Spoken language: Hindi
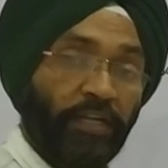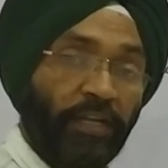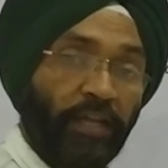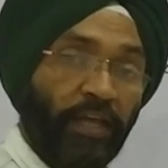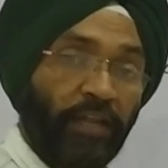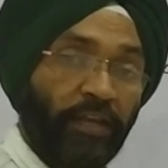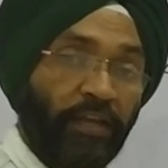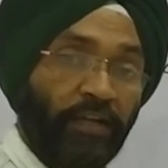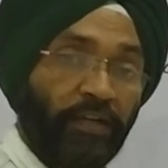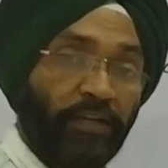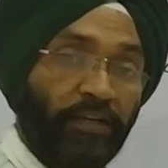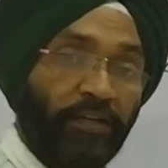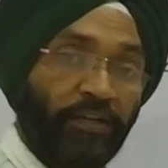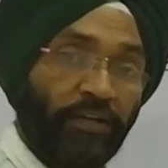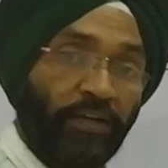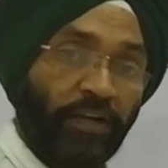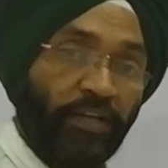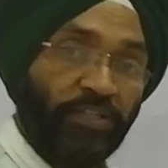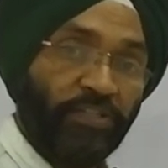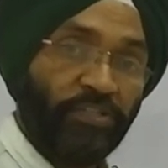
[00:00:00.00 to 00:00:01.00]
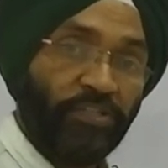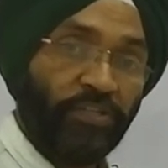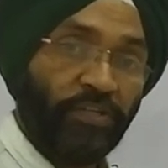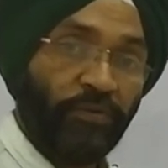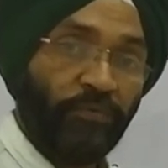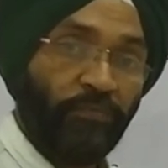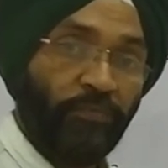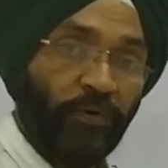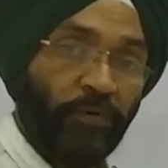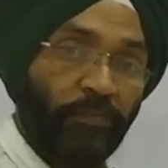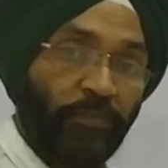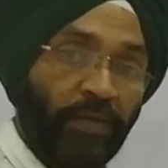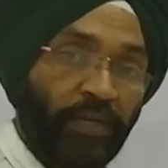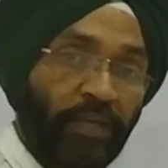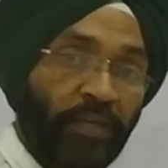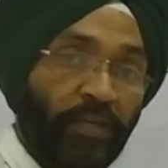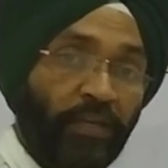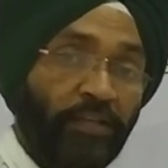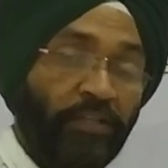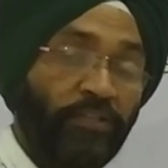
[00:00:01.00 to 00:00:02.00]
टेल ट्रांजिटिव वर्ब
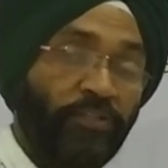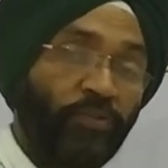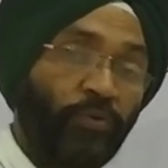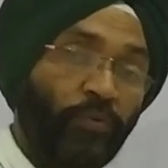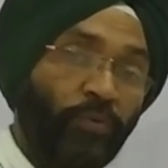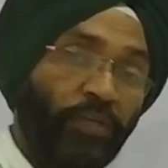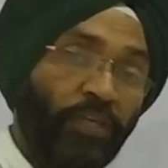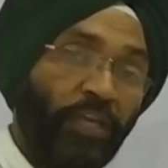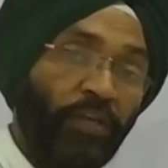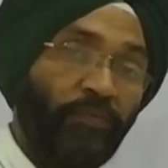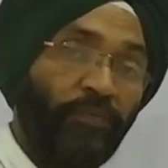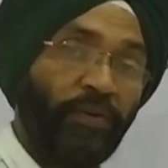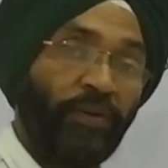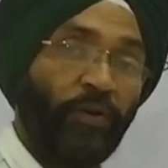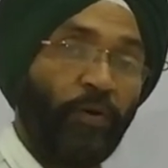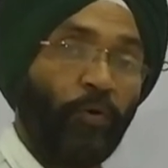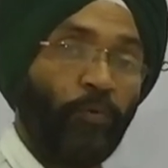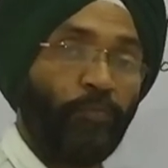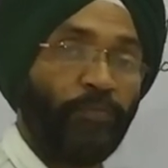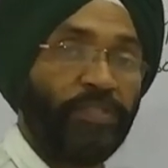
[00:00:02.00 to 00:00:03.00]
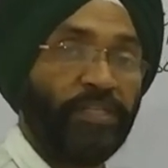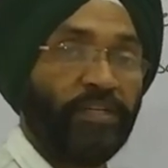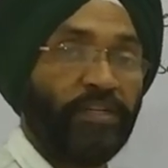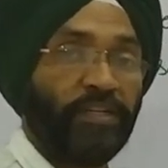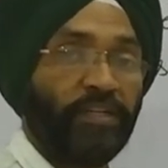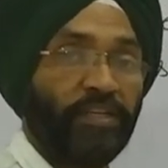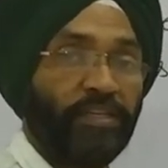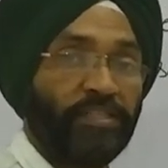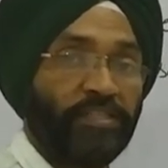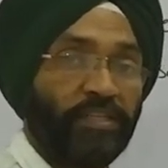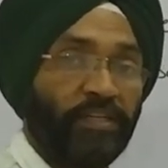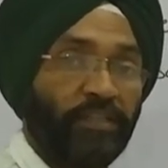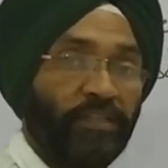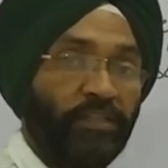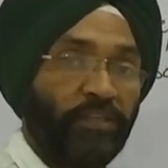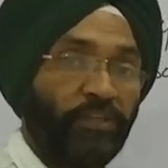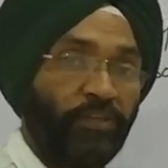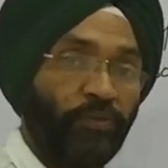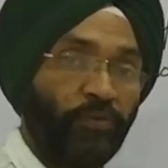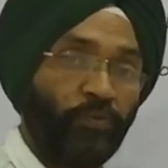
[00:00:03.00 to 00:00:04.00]
है जो केवल ऑब्जेक्ट के
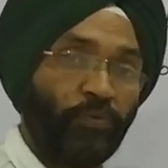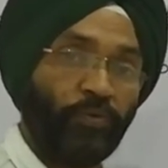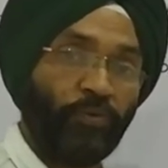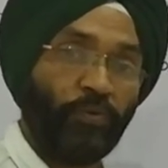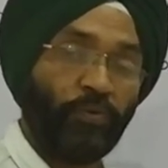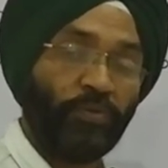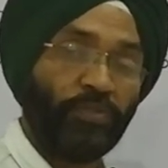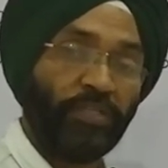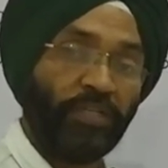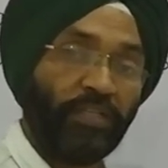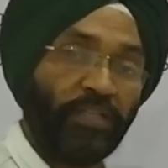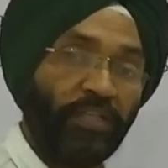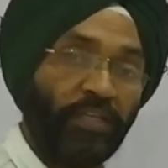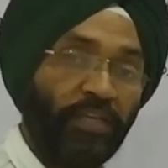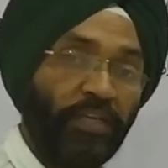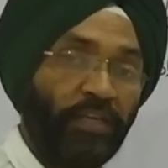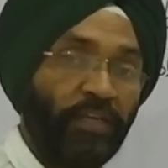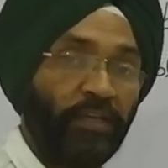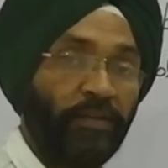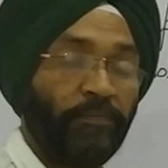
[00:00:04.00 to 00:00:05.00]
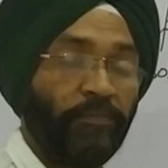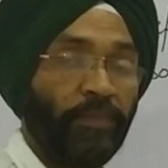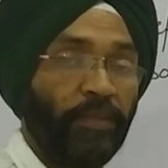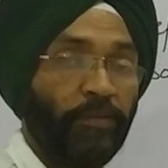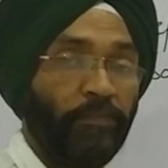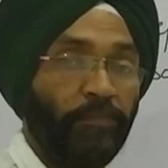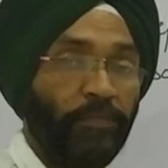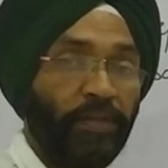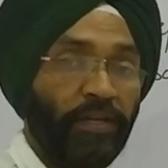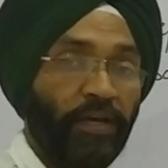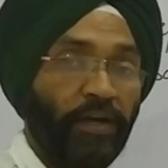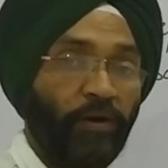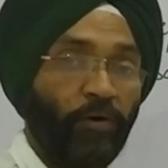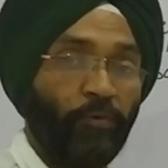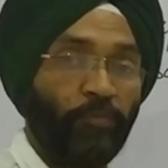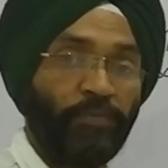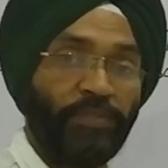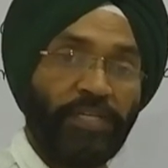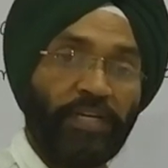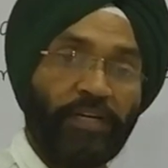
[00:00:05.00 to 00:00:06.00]
साथ ही यूज हो सकती है बिना
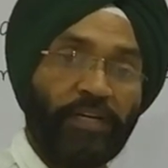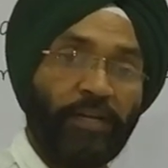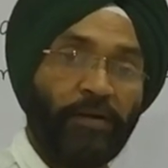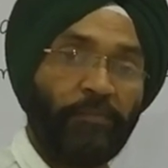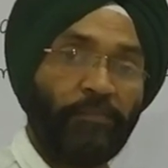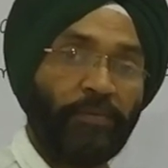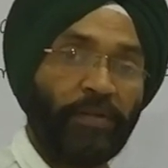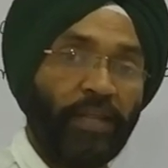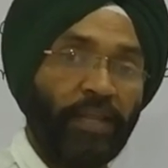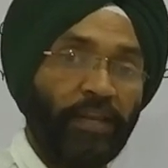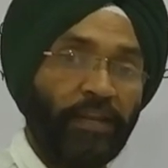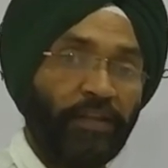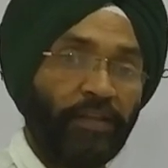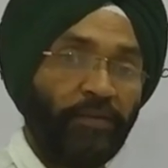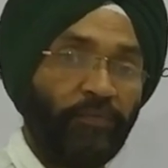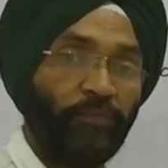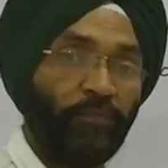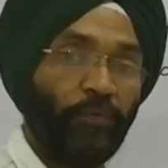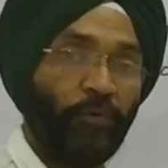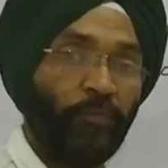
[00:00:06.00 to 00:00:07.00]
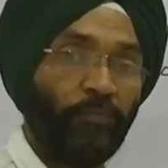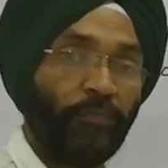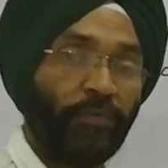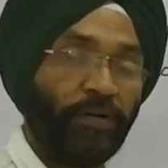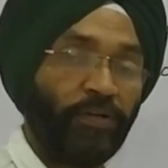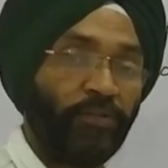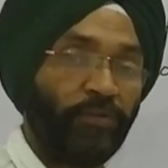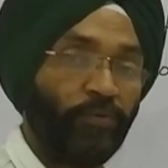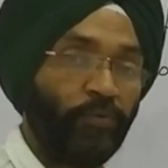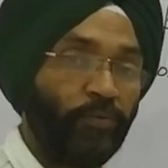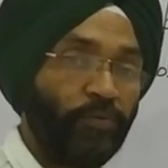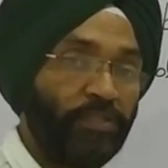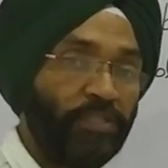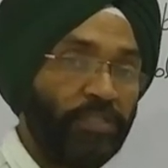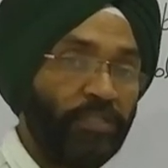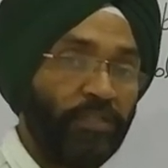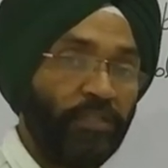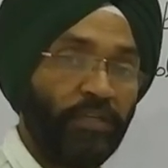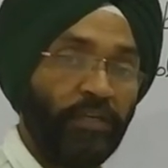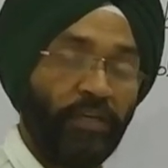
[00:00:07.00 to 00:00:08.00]
ऑब्जेक्ट हम टेल की फॉर्म का यूज
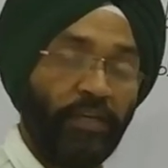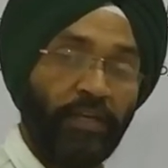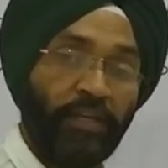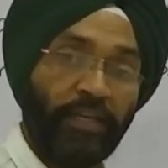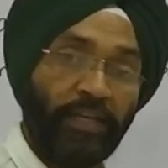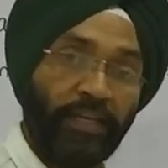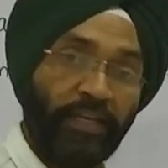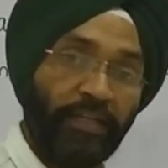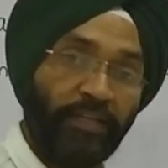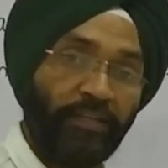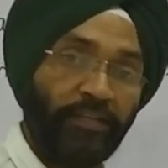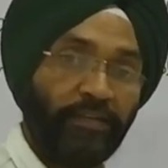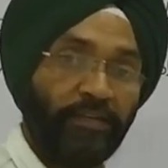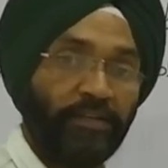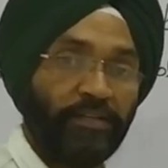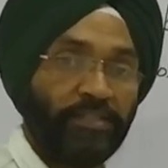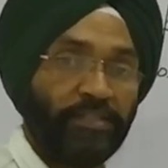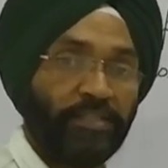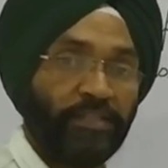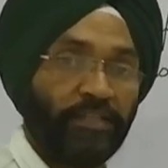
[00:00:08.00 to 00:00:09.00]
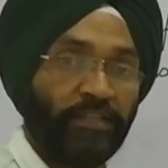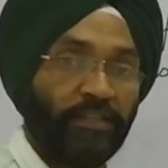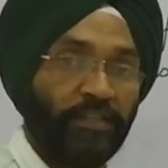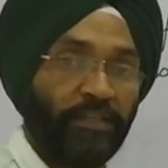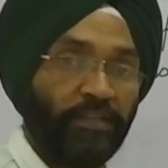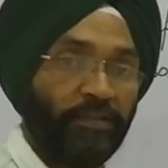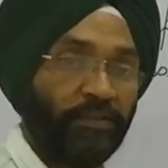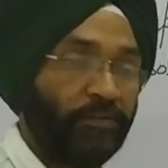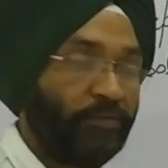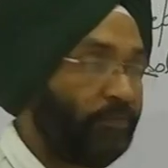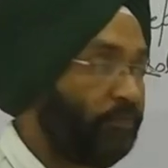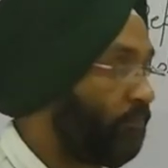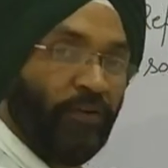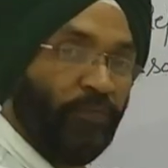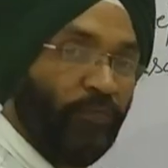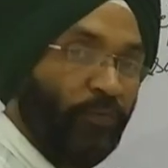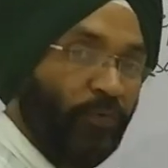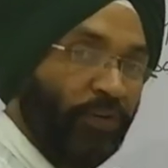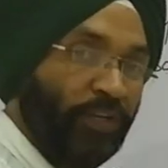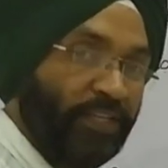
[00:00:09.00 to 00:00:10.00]
नहीं कर सकते
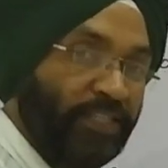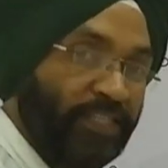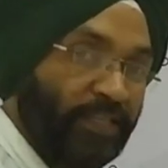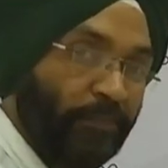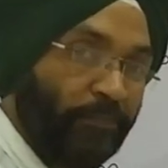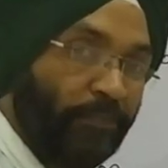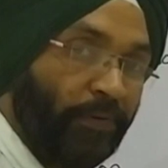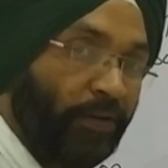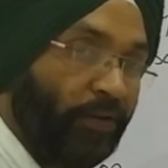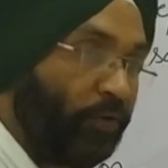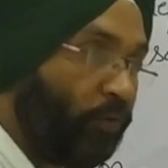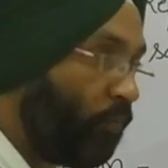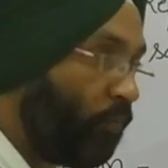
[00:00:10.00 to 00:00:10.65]
फॉर एग्जाम्पल